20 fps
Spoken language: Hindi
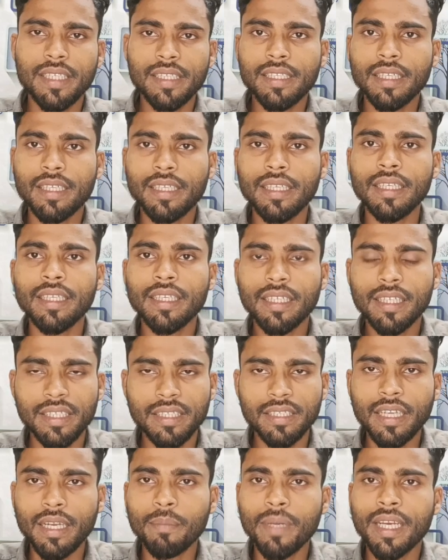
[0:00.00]
जैसे कि
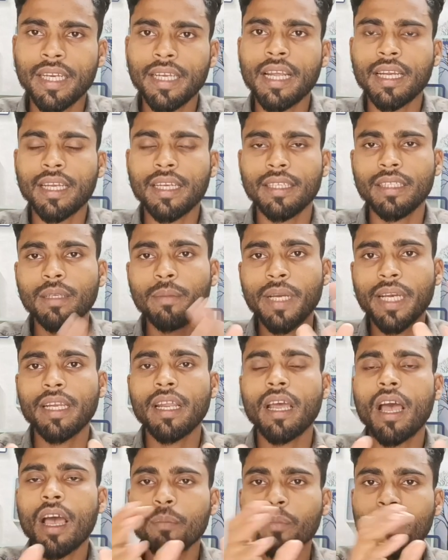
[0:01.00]
किसान वगैरह खेती
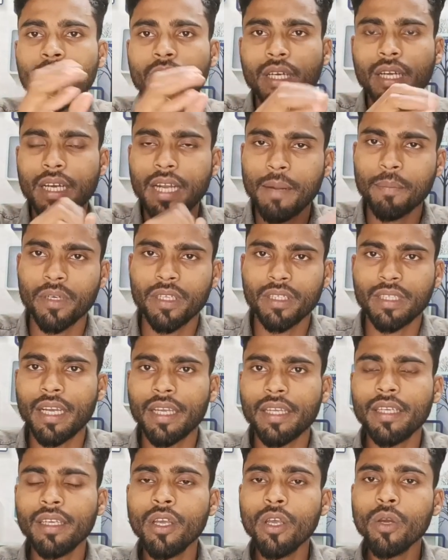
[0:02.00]
वगैरह आपको करना
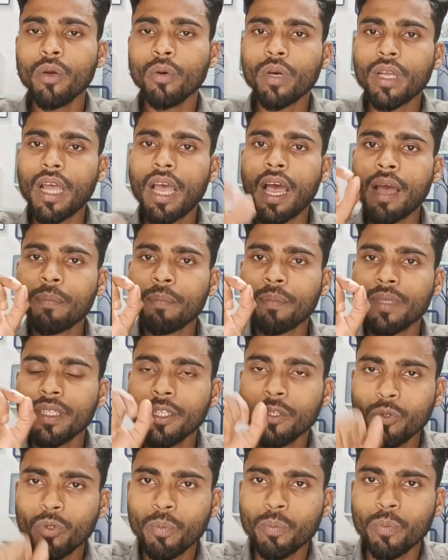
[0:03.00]
पड़ता है और आप
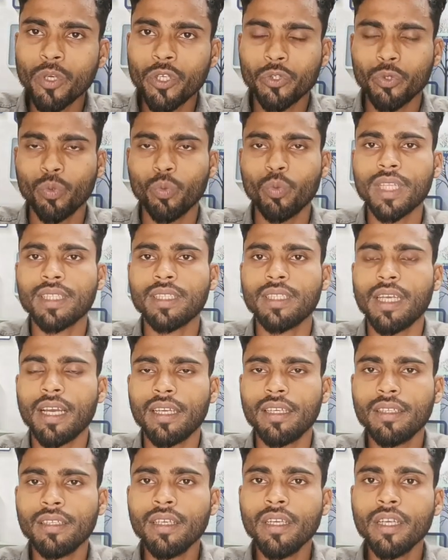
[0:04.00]
यूट्यूब पर शुरुआत
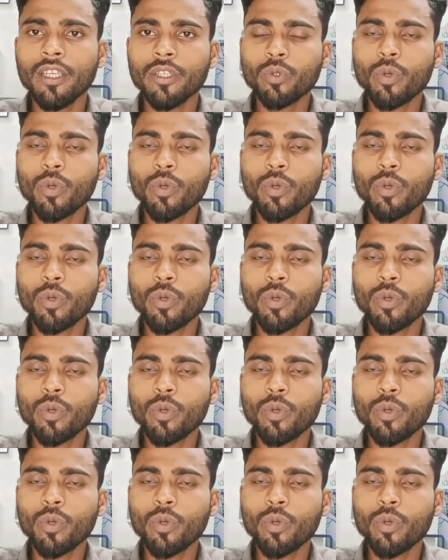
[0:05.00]
किया है